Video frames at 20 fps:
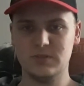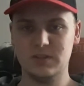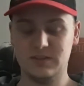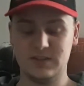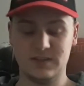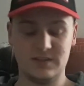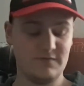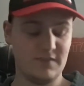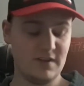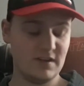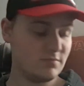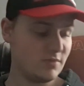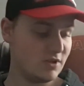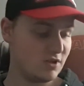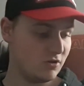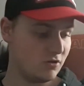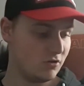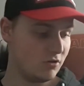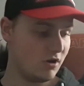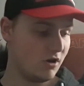Ich werde
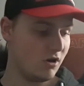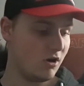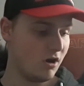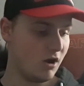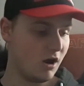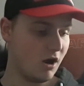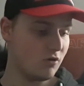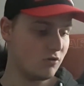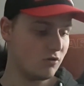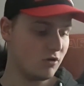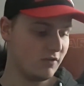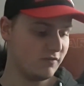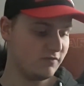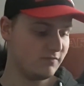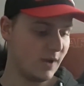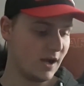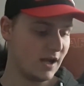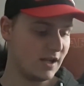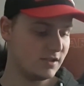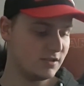meine Augen
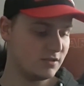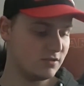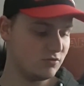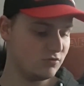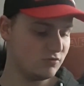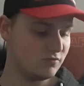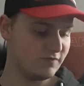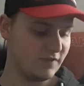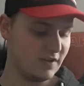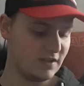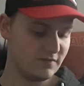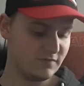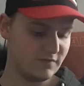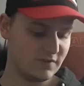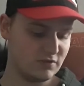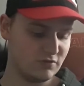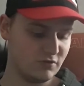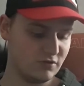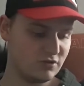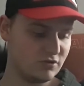offen halten und wenn dann
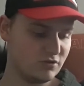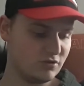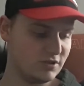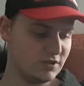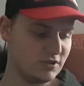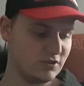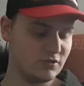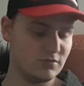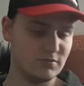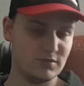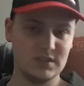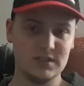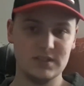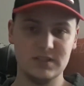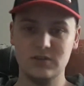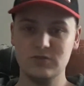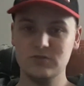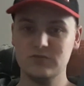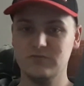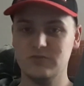was Neues, Tolles rauskommt, das
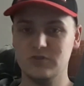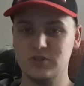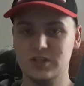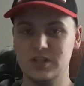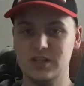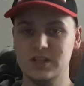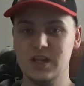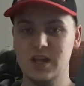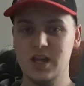genauso vorstellen.